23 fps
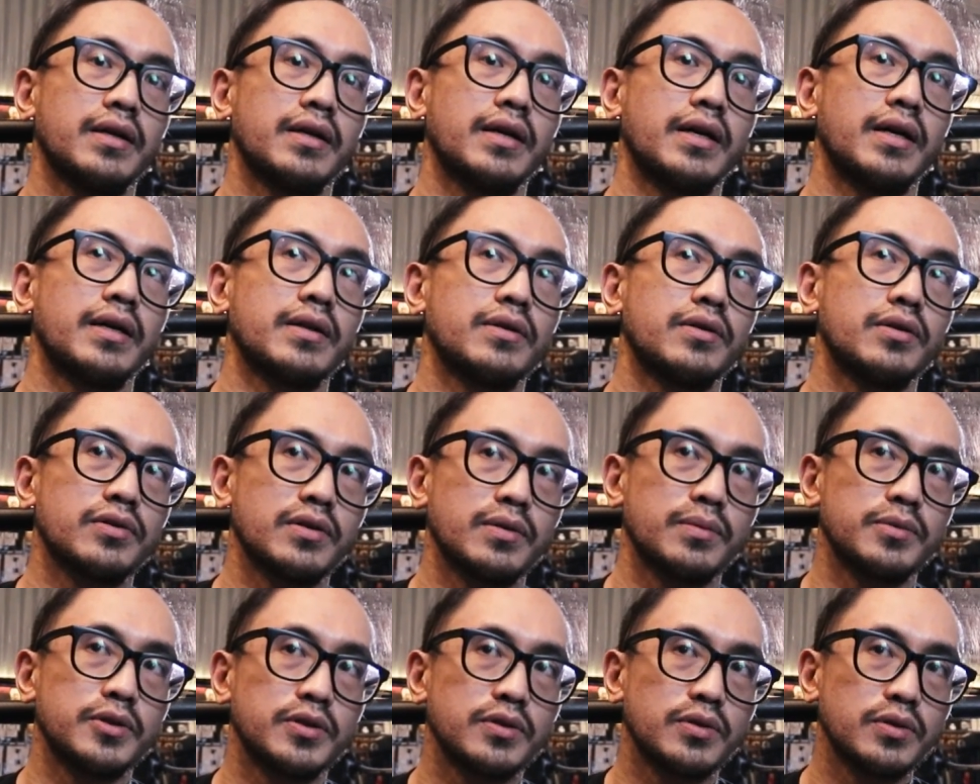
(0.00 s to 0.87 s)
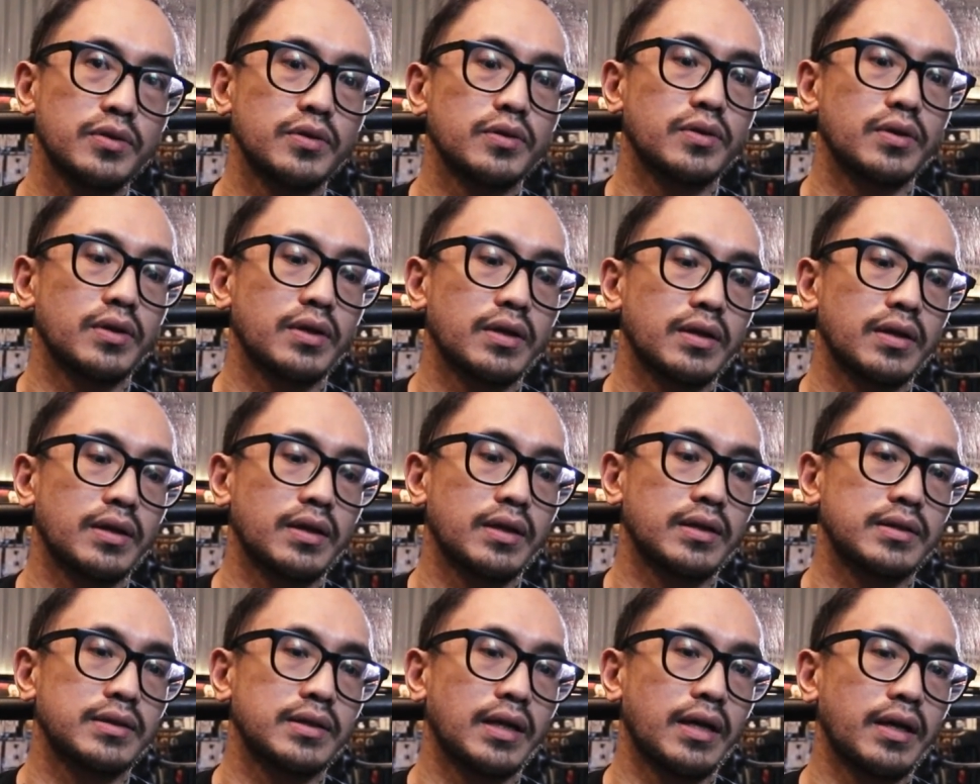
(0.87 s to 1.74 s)
Nah, terus habis itu
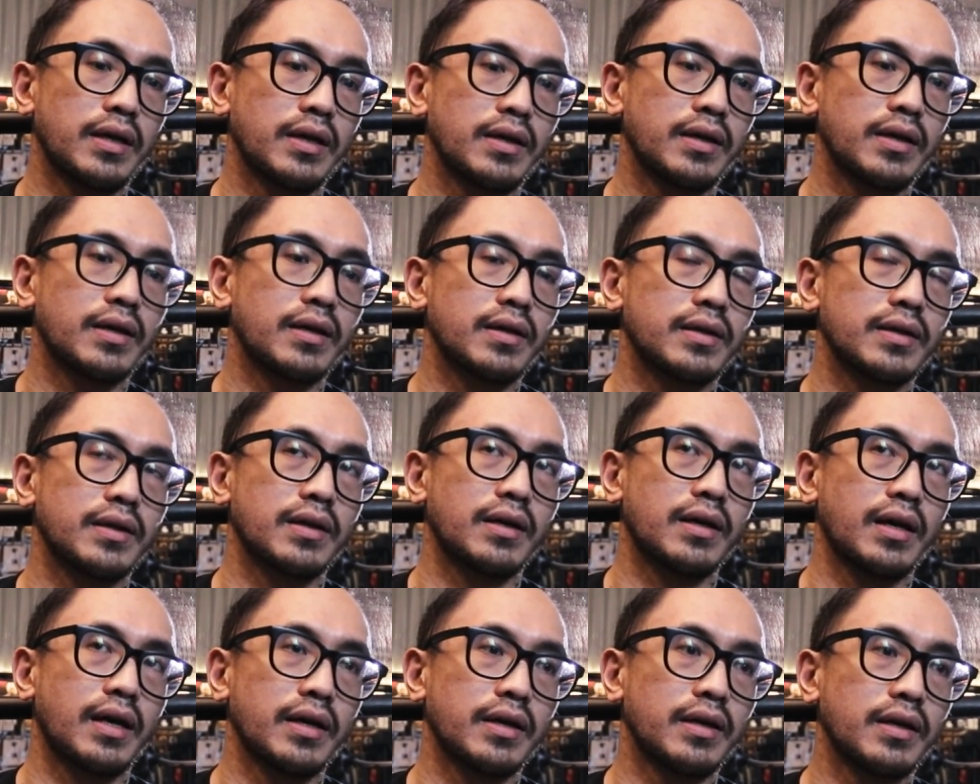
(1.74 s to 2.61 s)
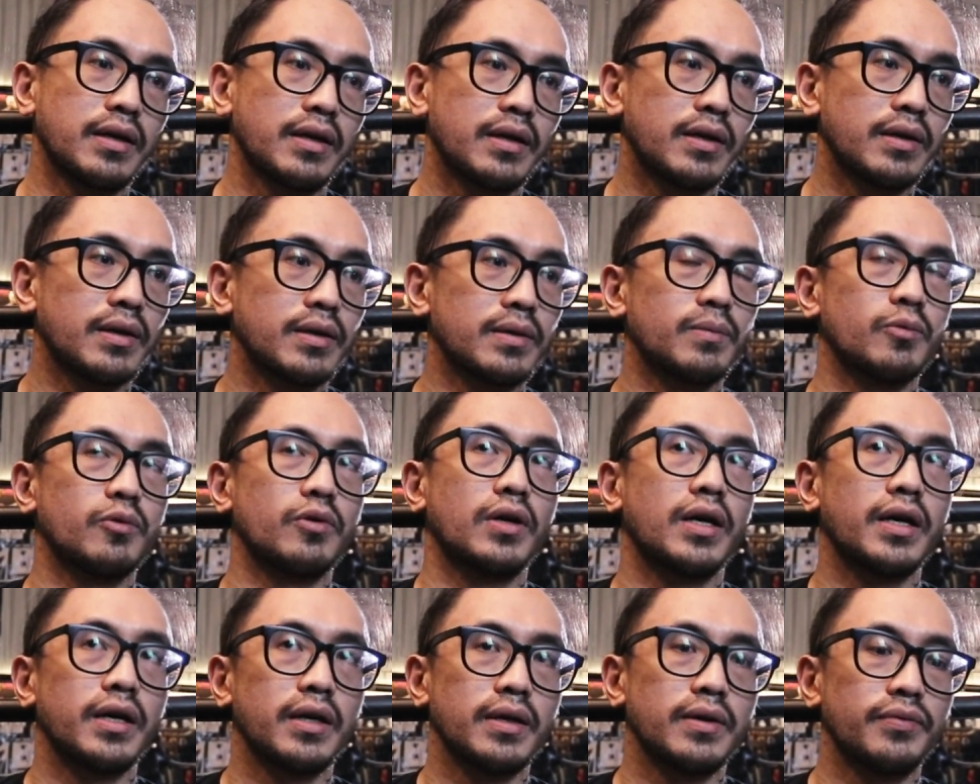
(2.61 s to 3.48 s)
saya akhirnya
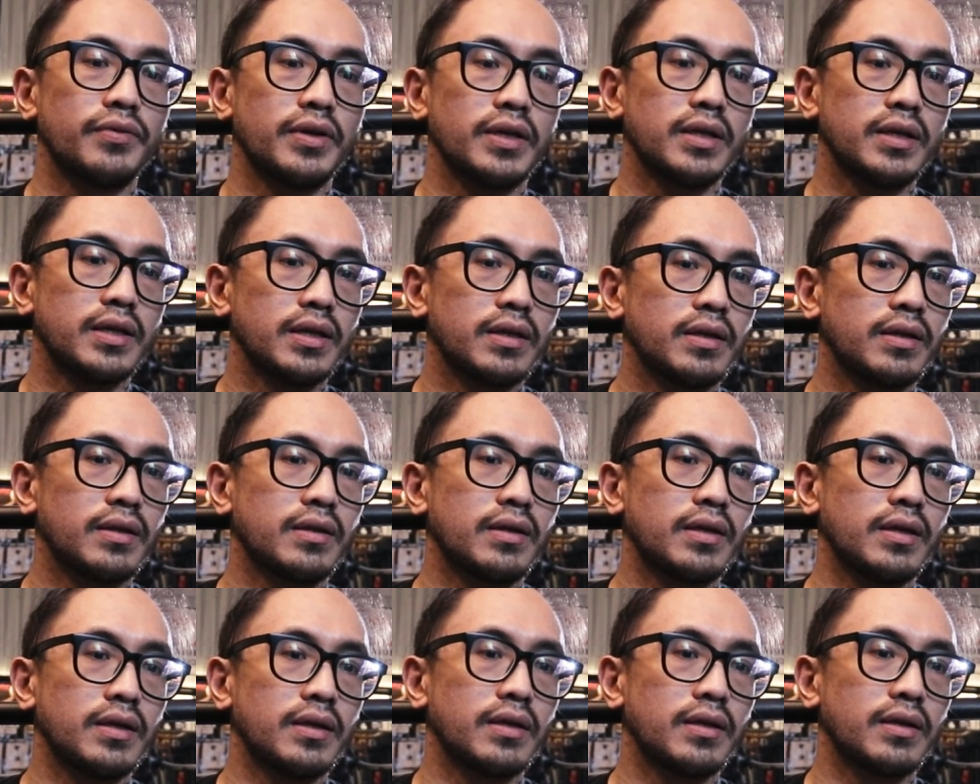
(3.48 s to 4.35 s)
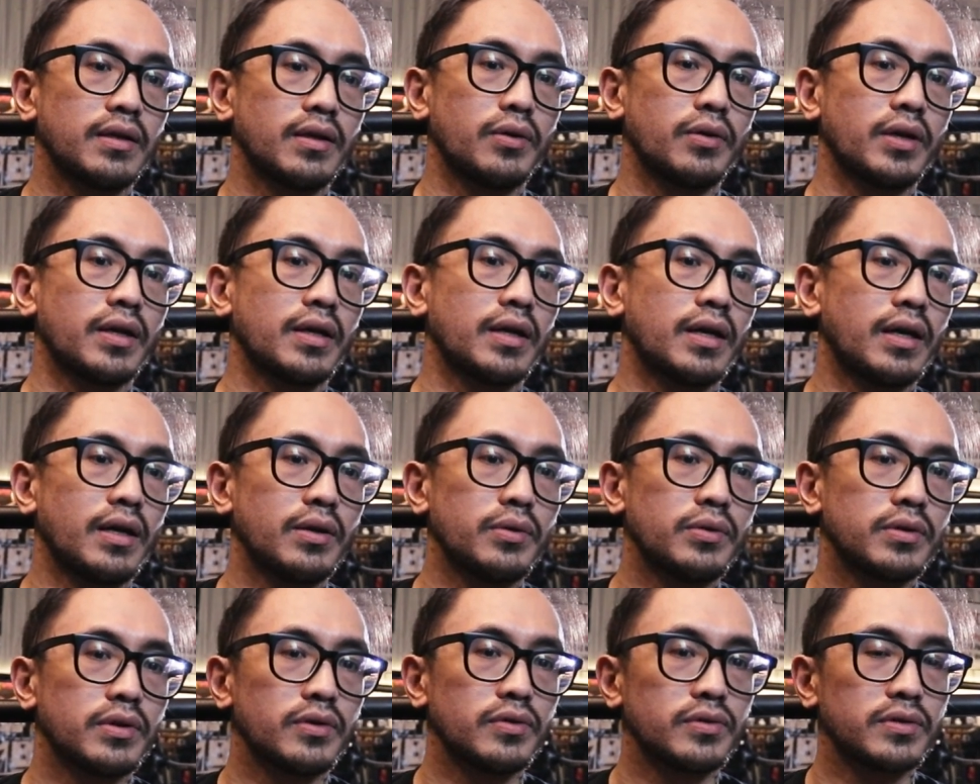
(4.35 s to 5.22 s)
mulai vegan tiga tahun yang
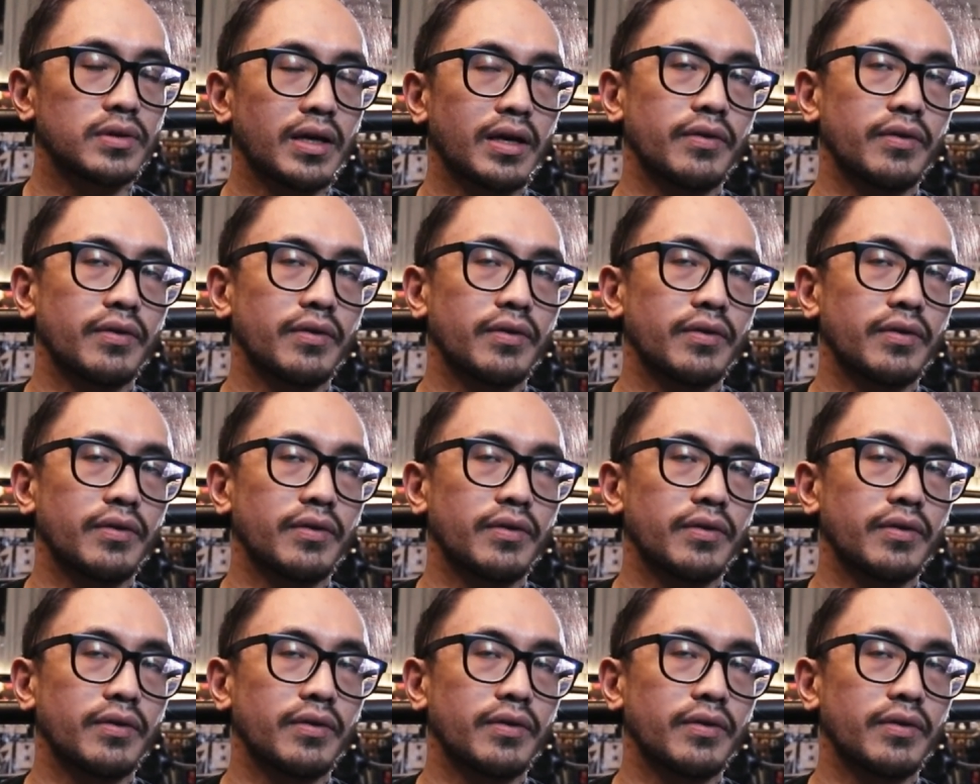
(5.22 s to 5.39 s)
lalu terus